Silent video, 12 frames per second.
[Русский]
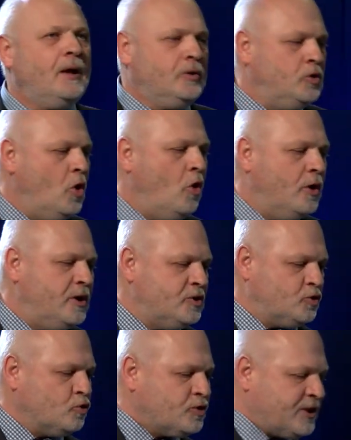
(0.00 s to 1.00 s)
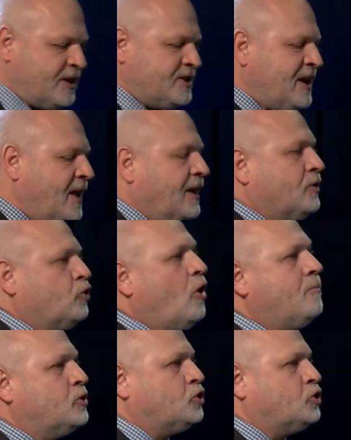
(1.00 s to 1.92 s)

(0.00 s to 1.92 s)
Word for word: Но Иисус сказал о том,